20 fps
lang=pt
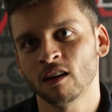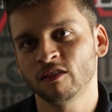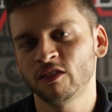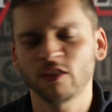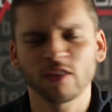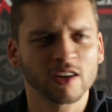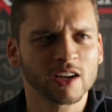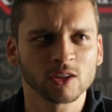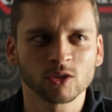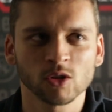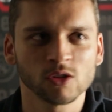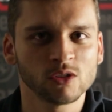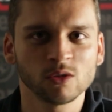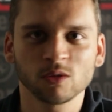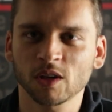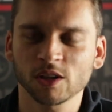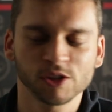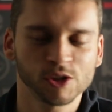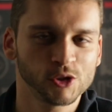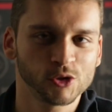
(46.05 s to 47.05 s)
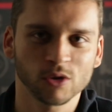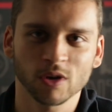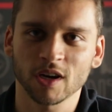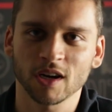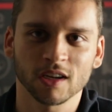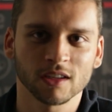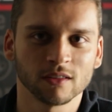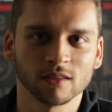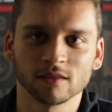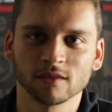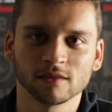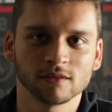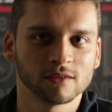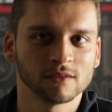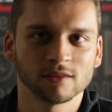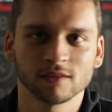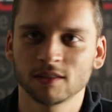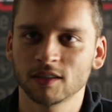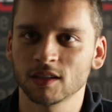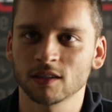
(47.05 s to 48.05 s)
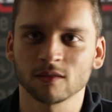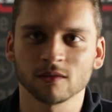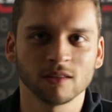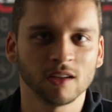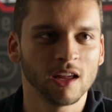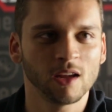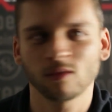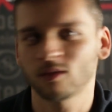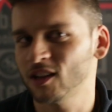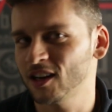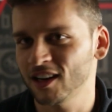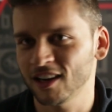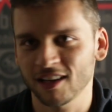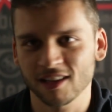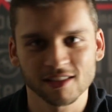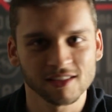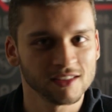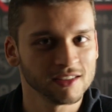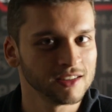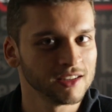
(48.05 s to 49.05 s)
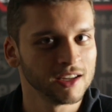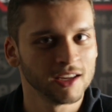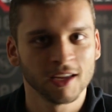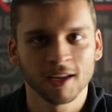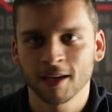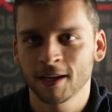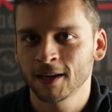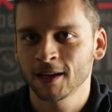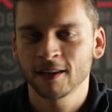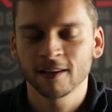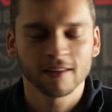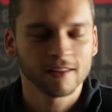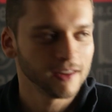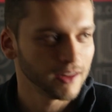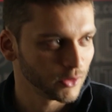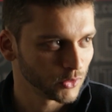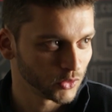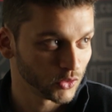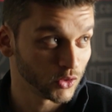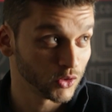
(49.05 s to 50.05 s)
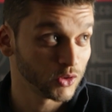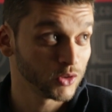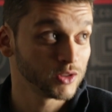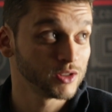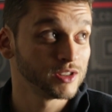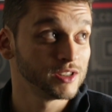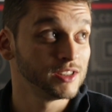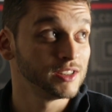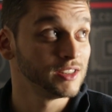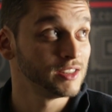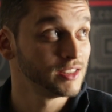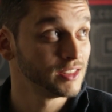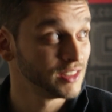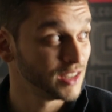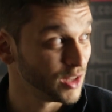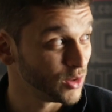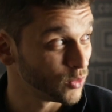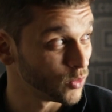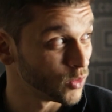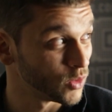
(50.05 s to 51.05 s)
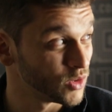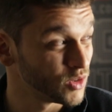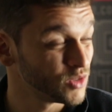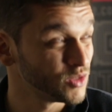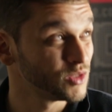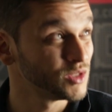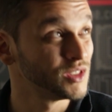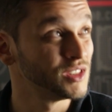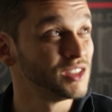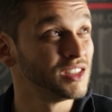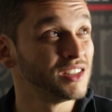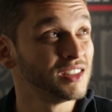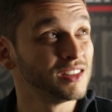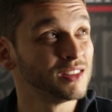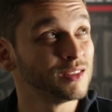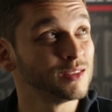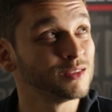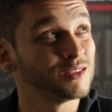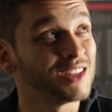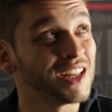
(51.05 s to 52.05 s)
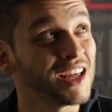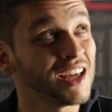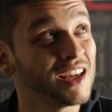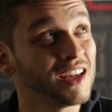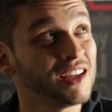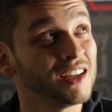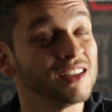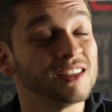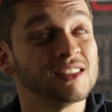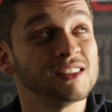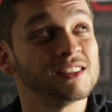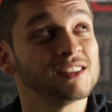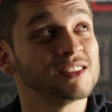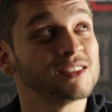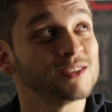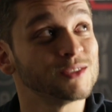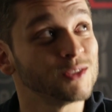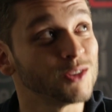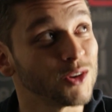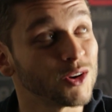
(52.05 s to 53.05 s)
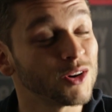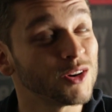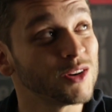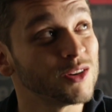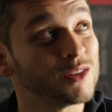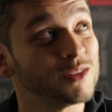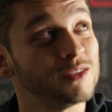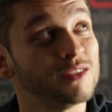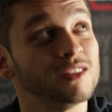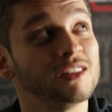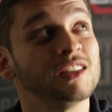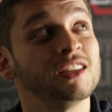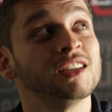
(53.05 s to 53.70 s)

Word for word: FIFA 14 eu nunca tinha jogado. Não, nem o 13, nem o 12, nem o 11, o 10, 9.